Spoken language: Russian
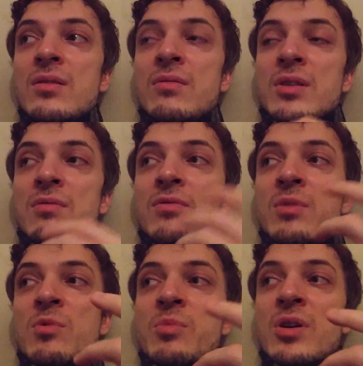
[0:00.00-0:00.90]
в этом
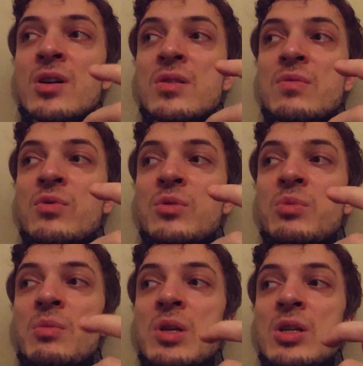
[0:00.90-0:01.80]
фильме показывают
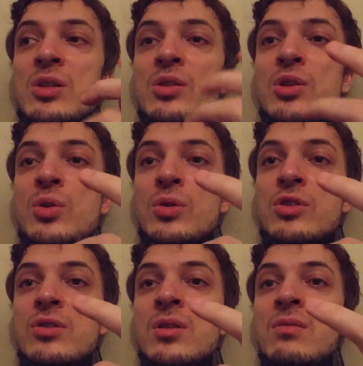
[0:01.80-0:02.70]
примерно трех
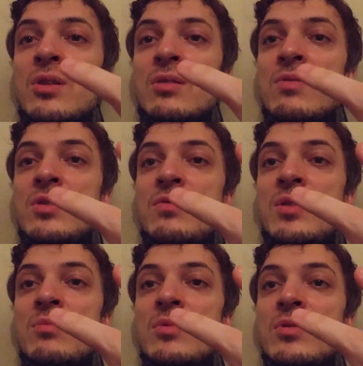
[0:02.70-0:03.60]
человек весь
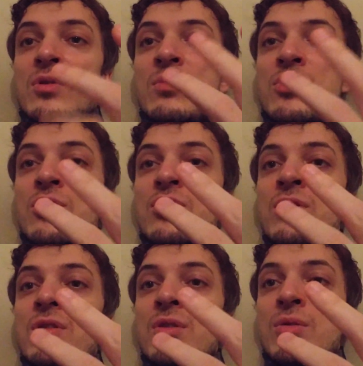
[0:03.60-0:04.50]
фильм, ну может
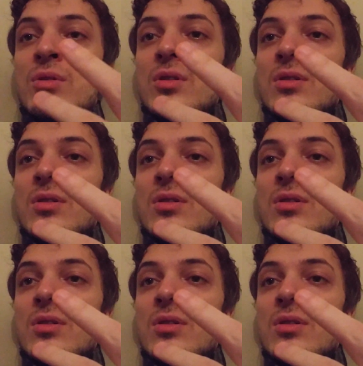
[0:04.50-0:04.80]
четырех.